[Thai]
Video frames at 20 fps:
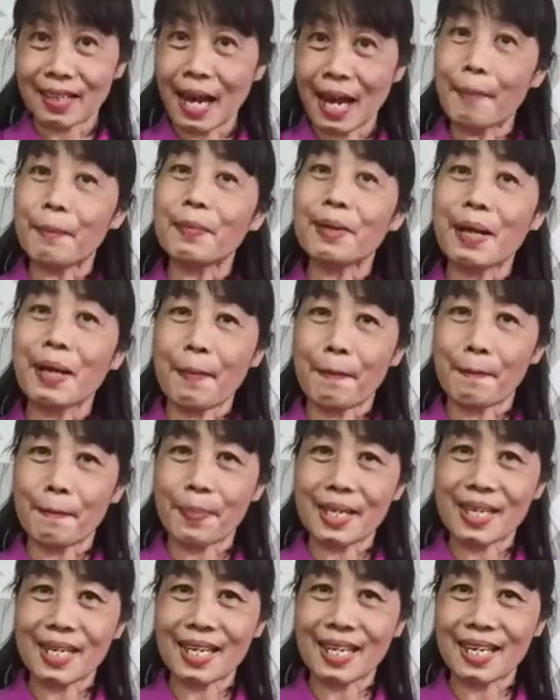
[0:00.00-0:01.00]
ทำกับ
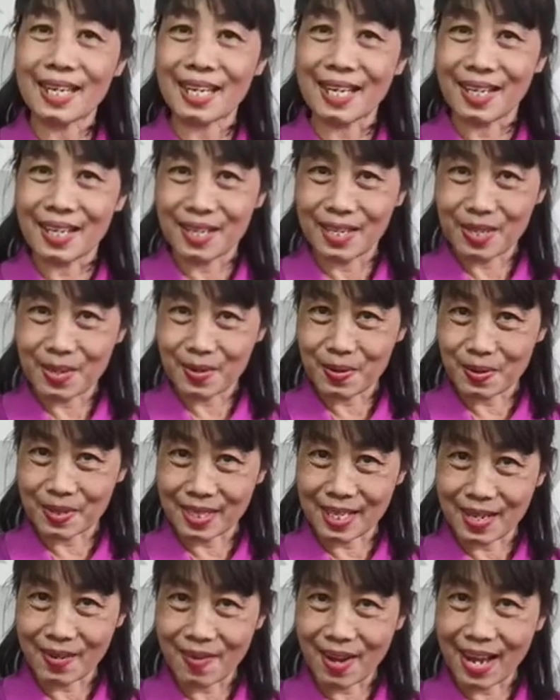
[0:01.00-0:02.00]
พี่ ดู
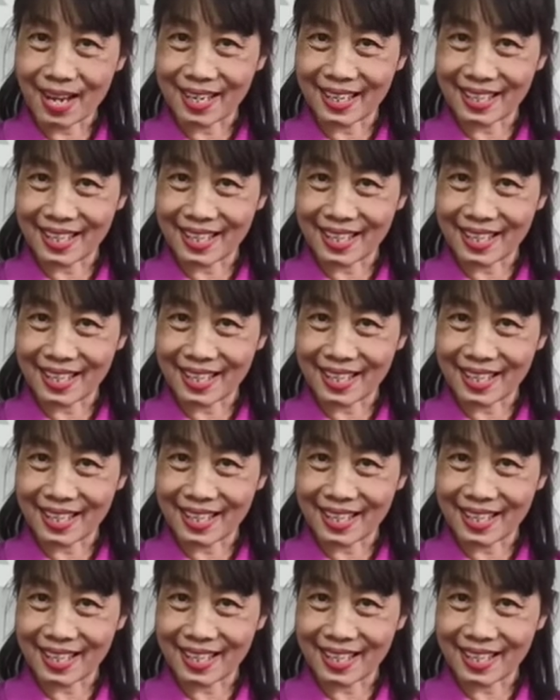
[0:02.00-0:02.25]
ซิว่า